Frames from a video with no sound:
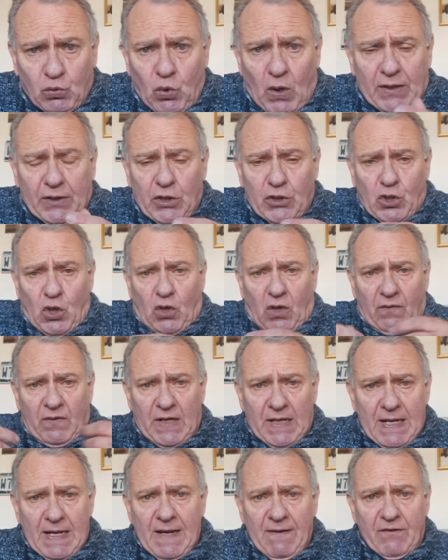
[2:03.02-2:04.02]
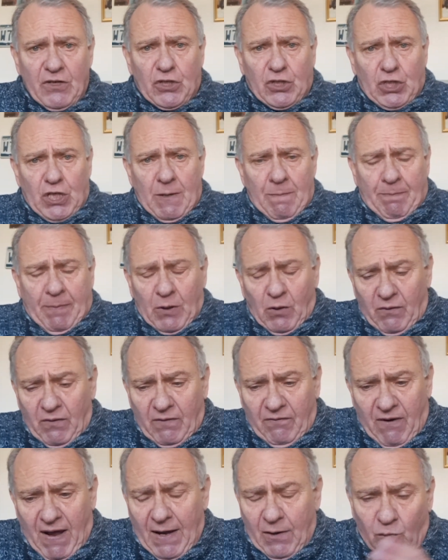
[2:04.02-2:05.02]
durante il giorno vi, vi scippano,
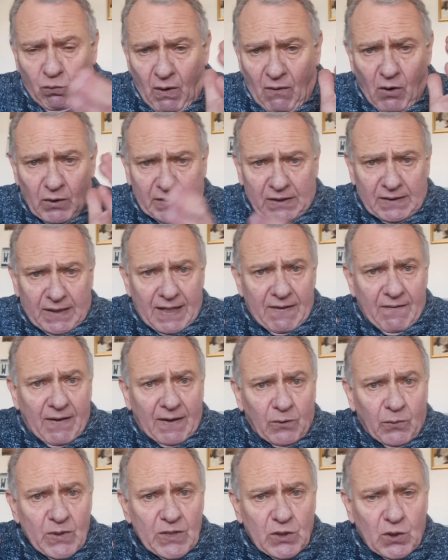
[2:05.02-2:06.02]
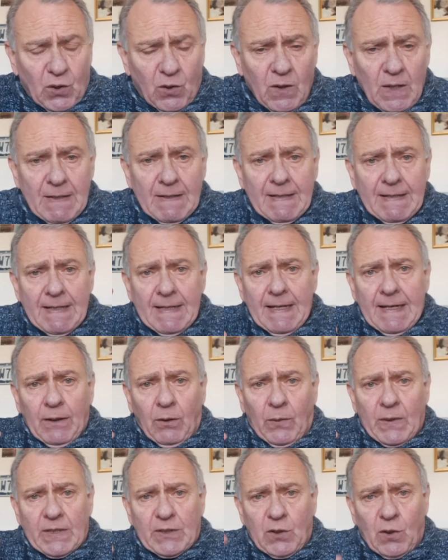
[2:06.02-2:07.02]
vi fanno, una volta te ne va questo,
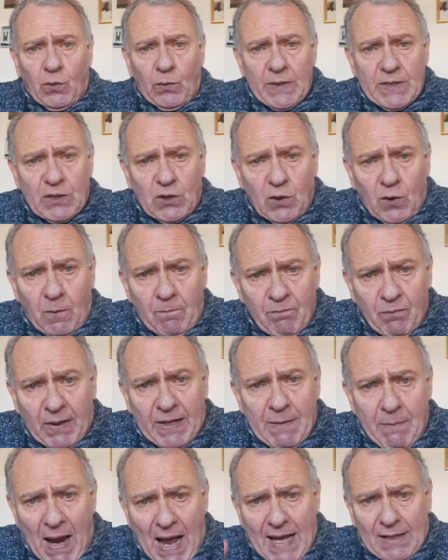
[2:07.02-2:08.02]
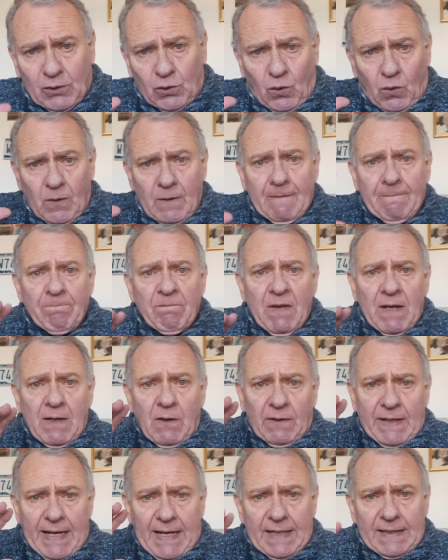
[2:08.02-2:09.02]
questo, questo primato
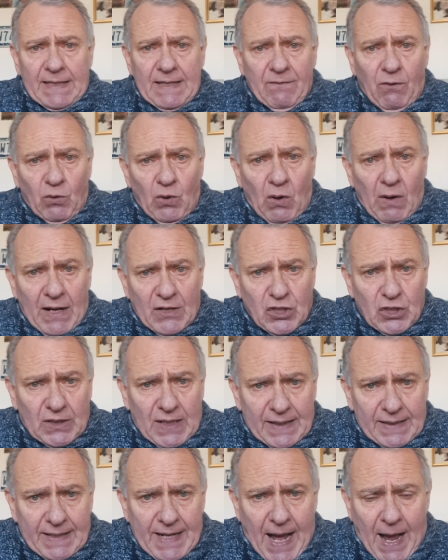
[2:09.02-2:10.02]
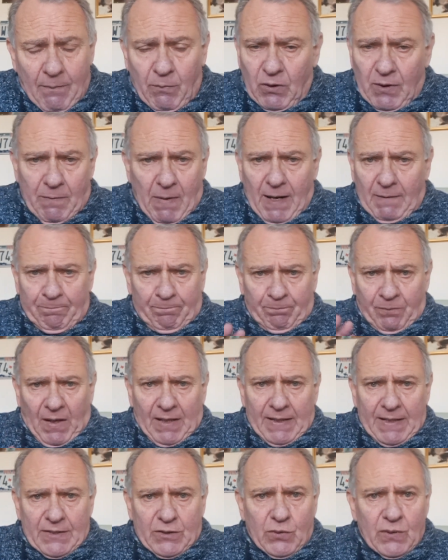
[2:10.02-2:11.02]
negativo la città di Napoli, ma
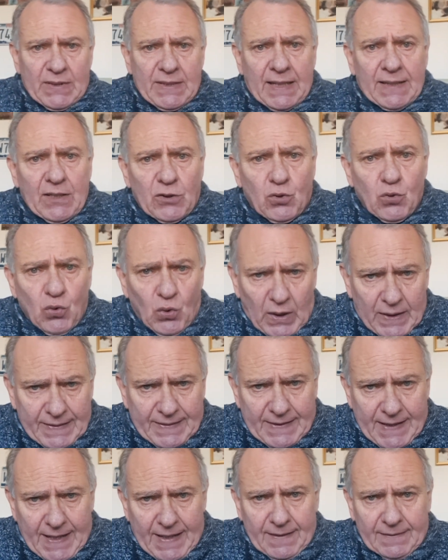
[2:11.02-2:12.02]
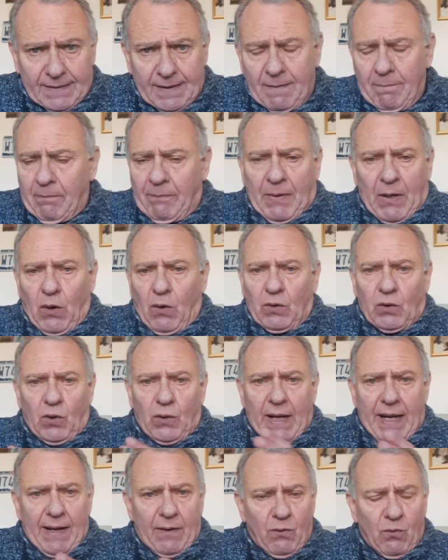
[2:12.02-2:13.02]
adesso è stata surclassata. Però
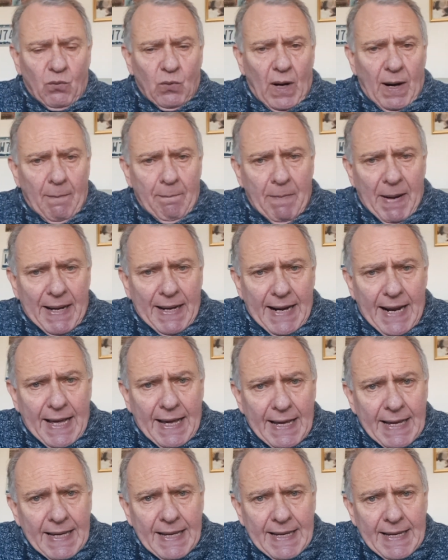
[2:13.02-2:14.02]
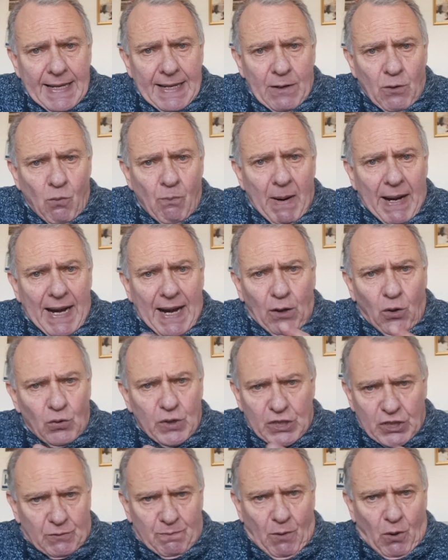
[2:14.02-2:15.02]
non è bella, un bel
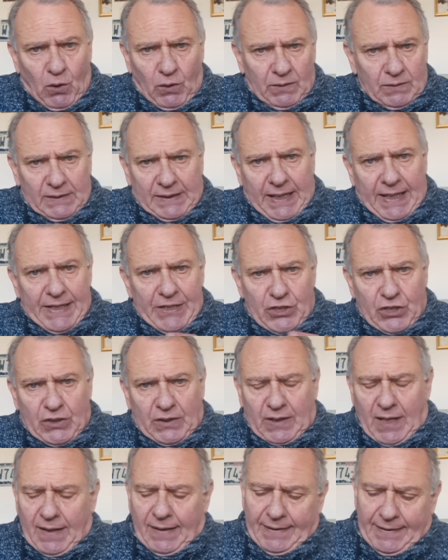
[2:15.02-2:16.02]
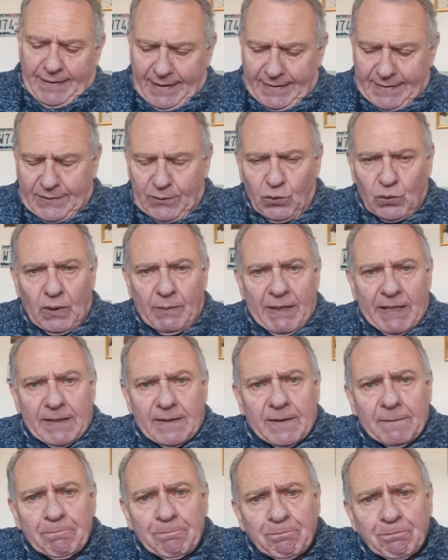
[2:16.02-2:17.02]
agonismo tra le città,
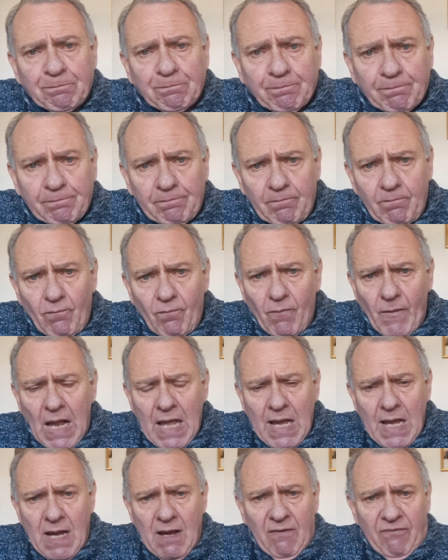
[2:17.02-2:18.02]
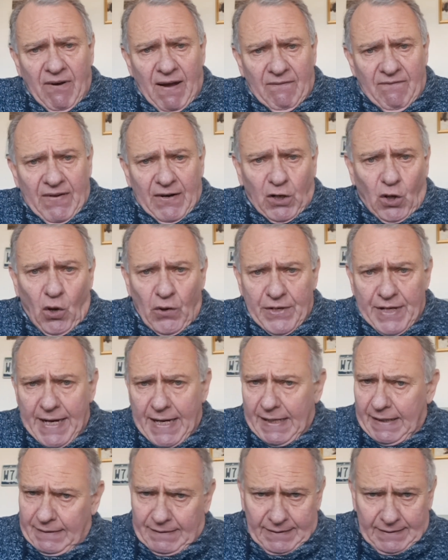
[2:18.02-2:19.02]
assolutamente. Fa
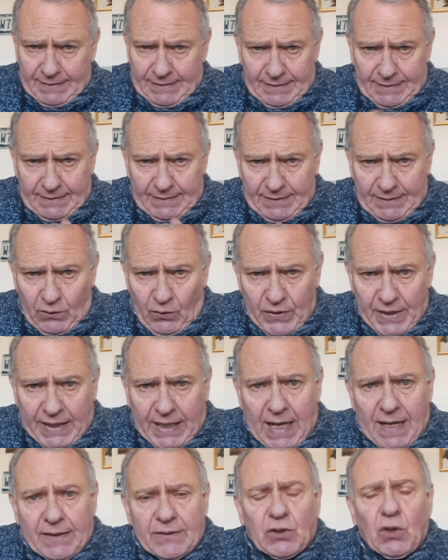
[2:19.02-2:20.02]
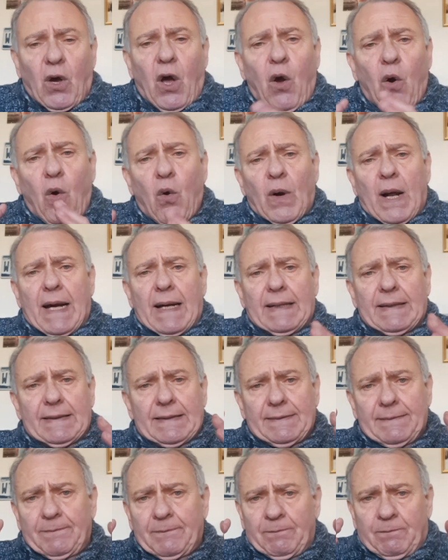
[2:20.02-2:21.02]
vergogna eh, in ogni caso. Ora
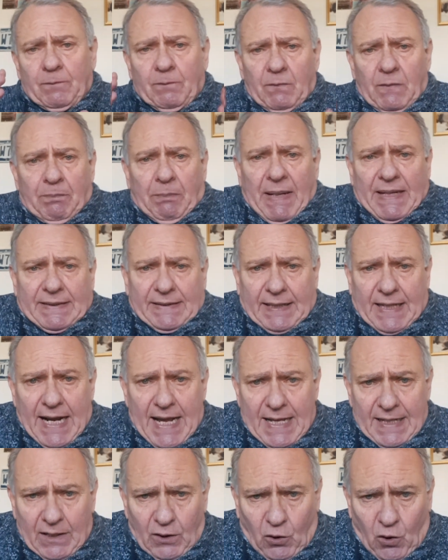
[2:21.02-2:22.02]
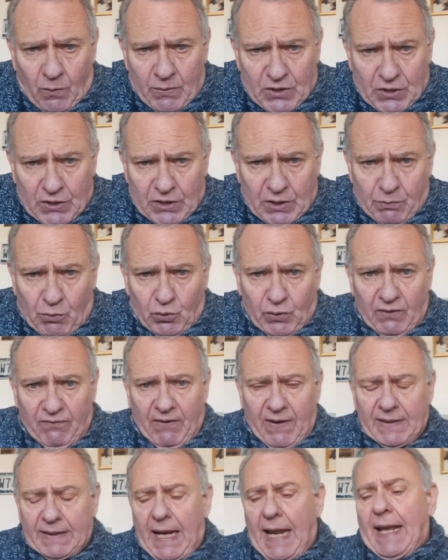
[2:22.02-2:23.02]
per strada come ci si può
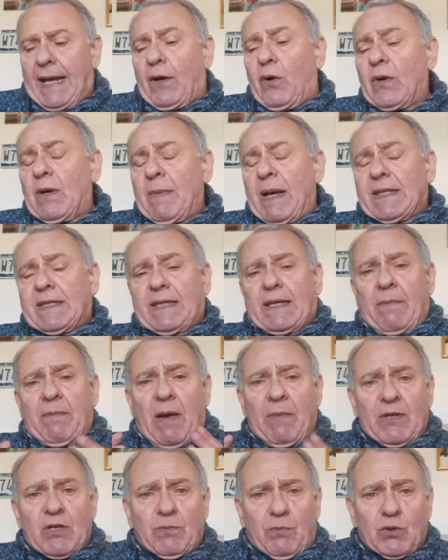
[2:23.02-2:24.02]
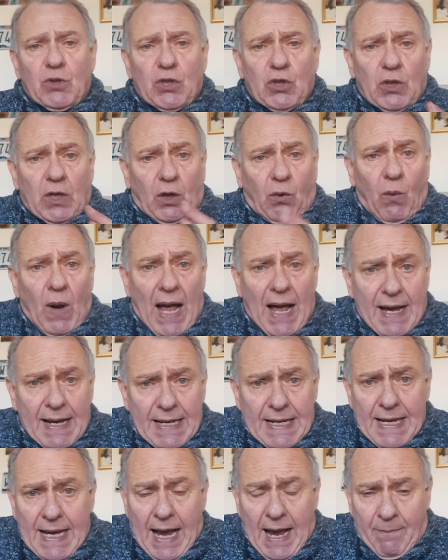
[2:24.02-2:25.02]
difendere? E eh, con i mezzi che abbiamo a disposizione,
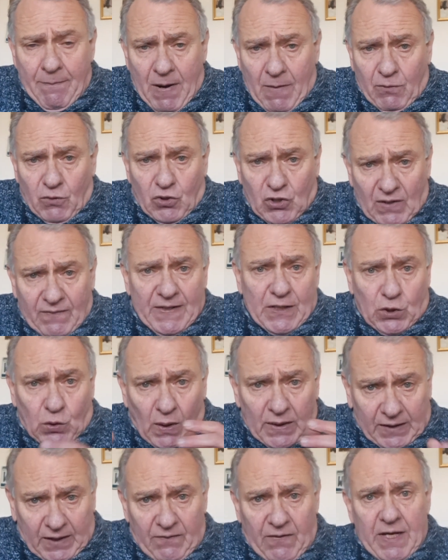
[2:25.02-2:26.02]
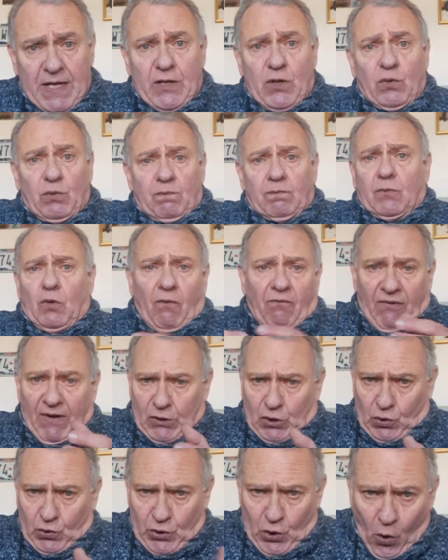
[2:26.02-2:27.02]
qua abbiamo già visto altri video, non
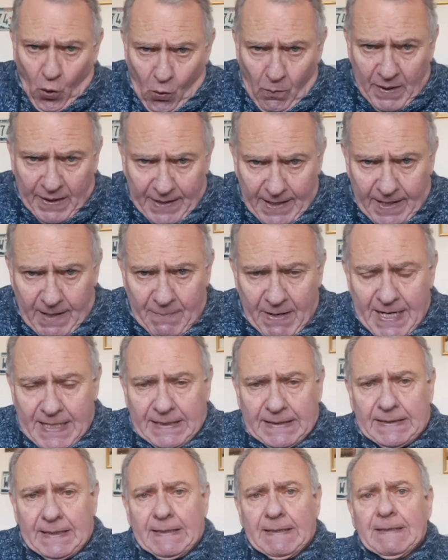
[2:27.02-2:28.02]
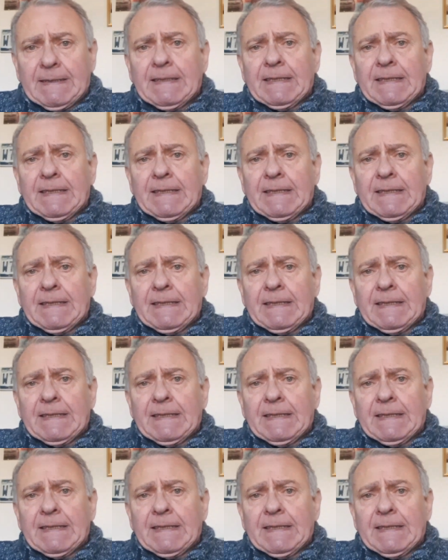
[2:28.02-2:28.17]
faccio i nomi chiaramente,